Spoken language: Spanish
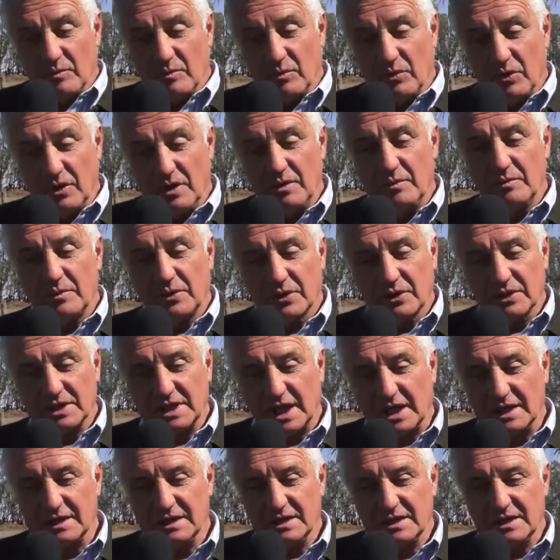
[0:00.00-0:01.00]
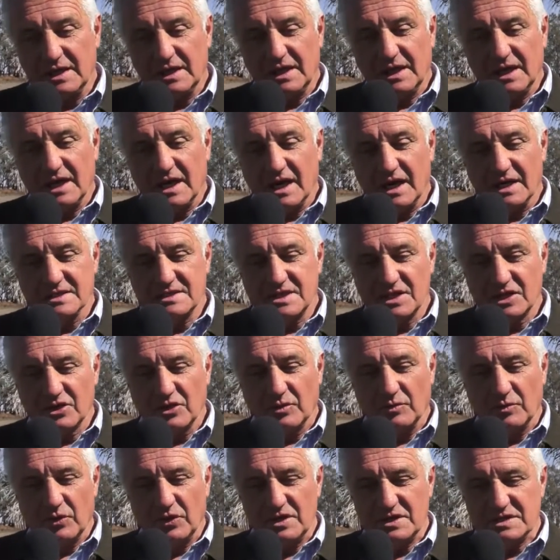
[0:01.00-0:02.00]
muy importante, así
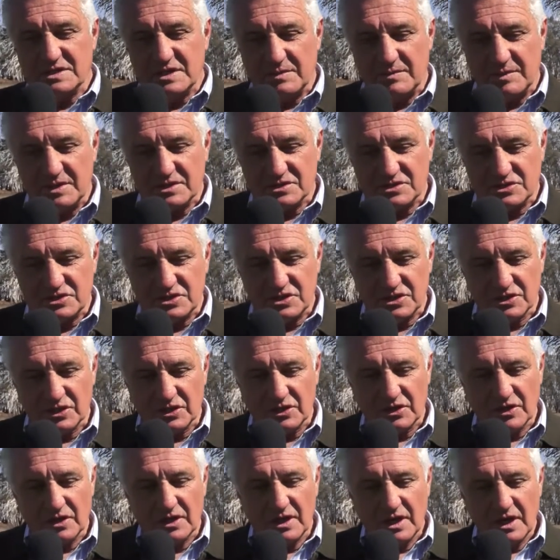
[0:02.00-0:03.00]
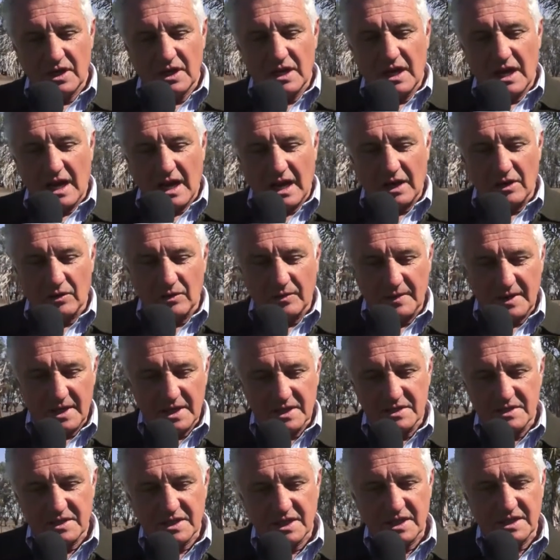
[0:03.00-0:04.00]
como hice mención a los
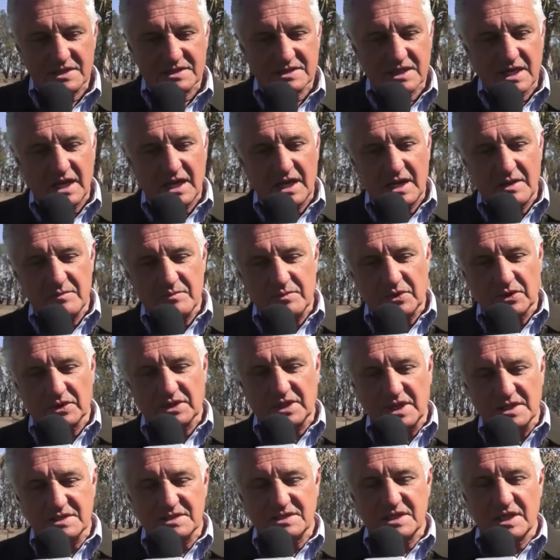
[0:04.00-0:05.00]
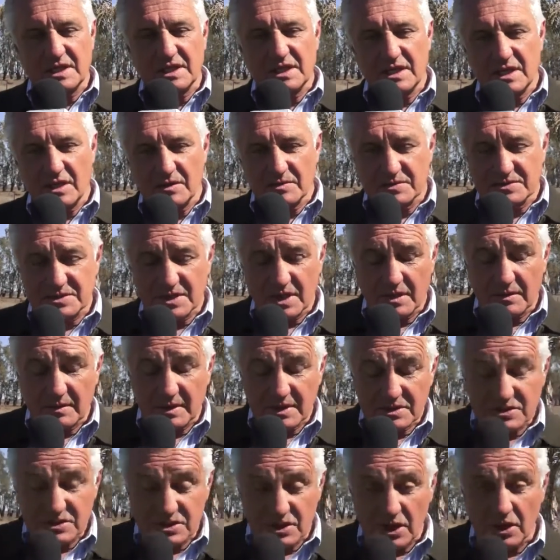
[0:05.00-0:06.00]
vientres, a la importancia de la
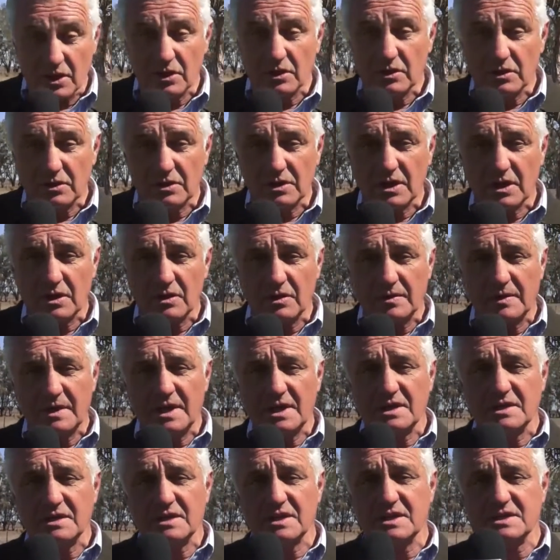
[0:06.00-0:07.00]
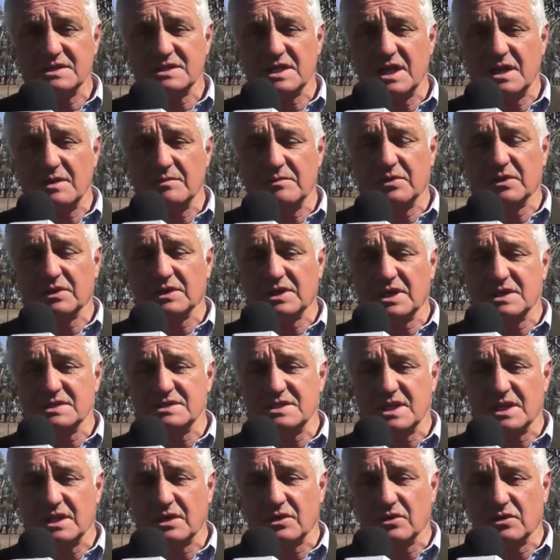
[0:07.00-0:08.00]
observación de los vientres, a la
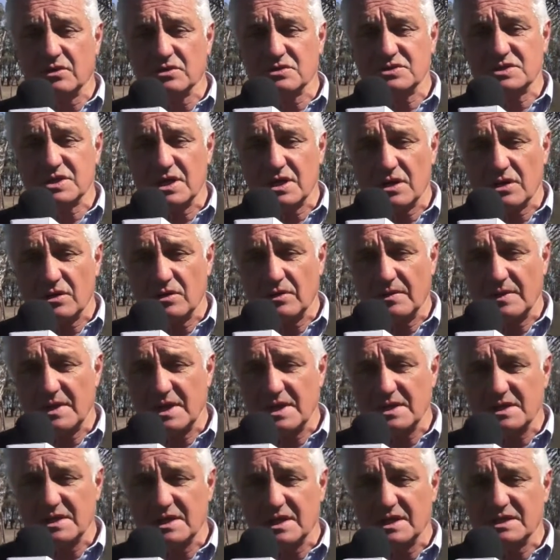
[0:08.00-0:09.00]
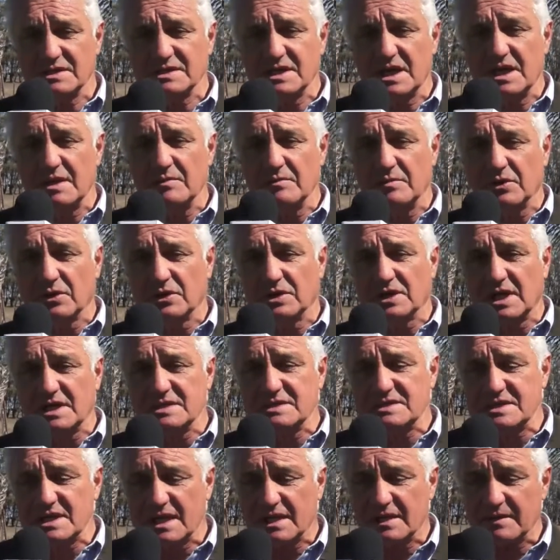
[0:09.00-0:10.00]
importancia de conocer los vientres, a la
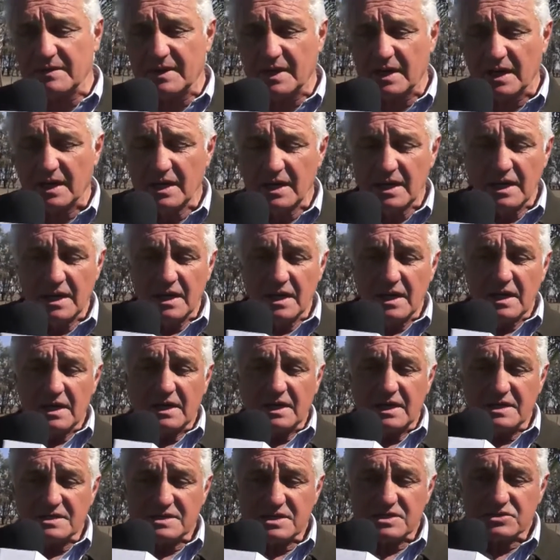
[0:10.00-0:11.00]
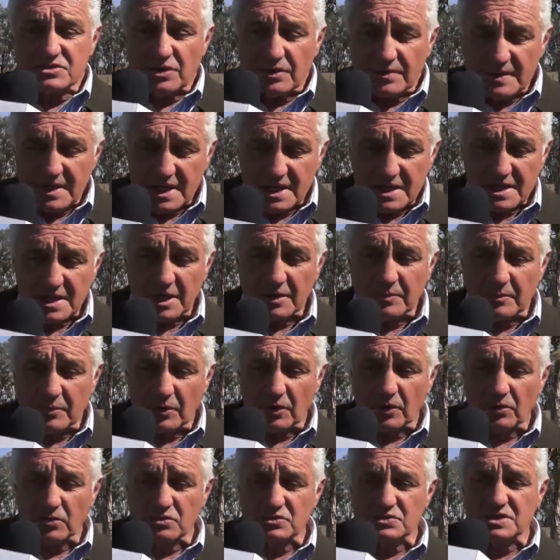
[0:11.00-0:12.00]
importancia de ver qué es esos vientres
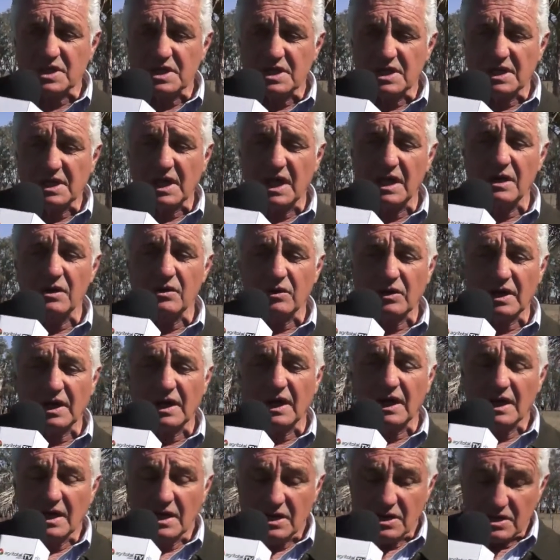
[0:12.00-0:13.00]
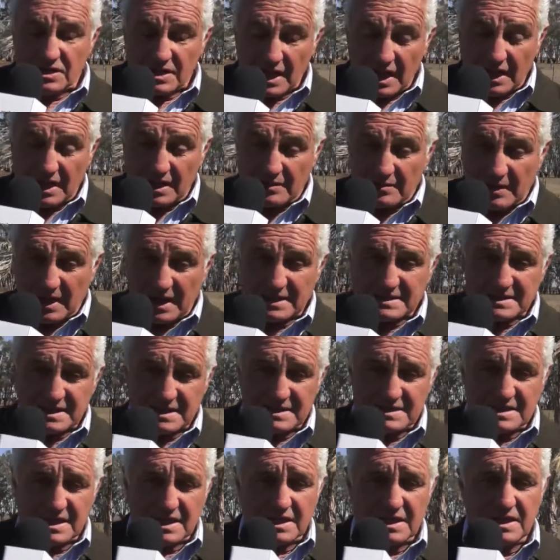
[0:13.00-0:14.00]
producen y qué es lo que además
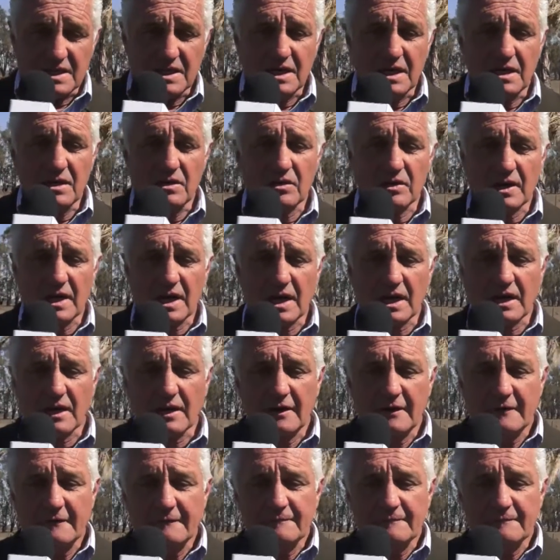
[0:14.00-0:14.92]
se quiere lograr,